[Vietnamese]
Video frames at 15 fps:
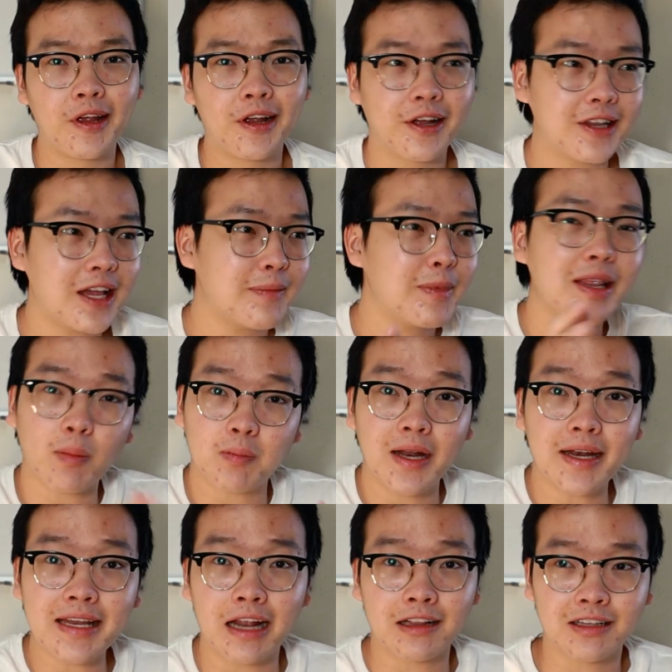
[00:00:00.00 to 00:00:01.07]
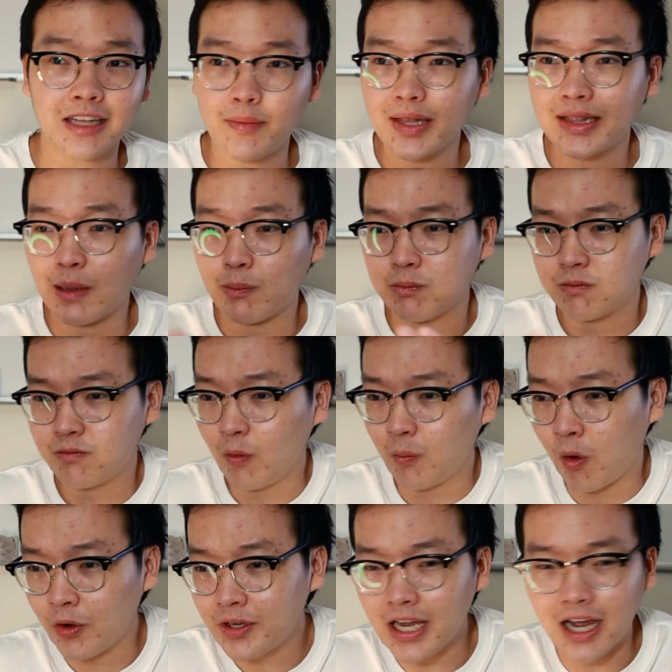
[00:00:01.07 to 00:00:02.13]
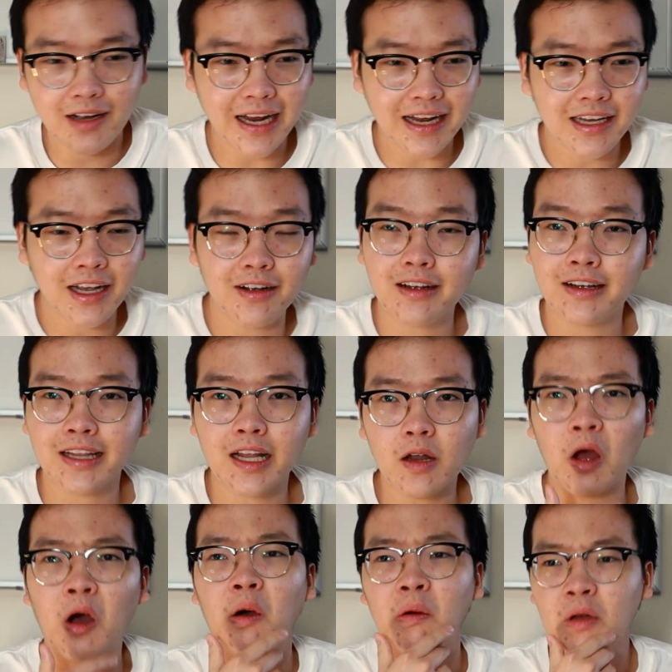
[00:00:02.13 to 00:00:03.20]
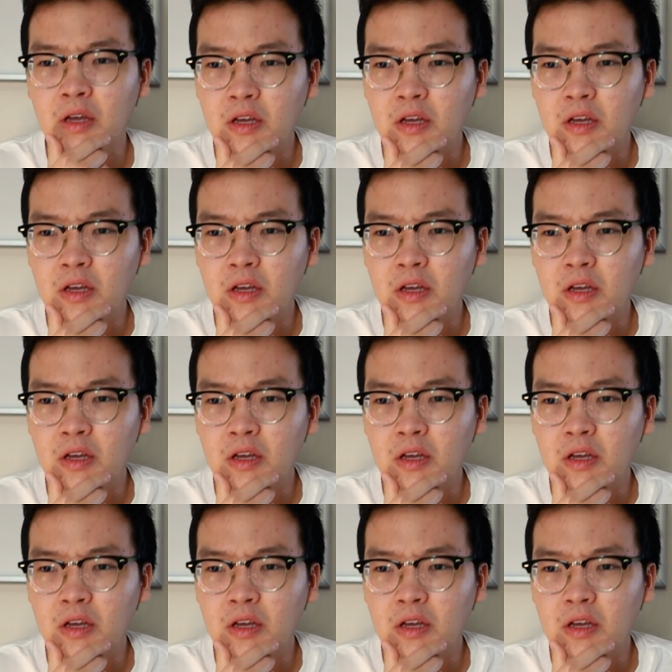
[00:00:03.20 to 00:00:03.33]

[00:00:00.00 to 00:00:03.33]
người ta biết tập nến nhật người ta biết tập vùng hỗ trợ kháng cự ta ồ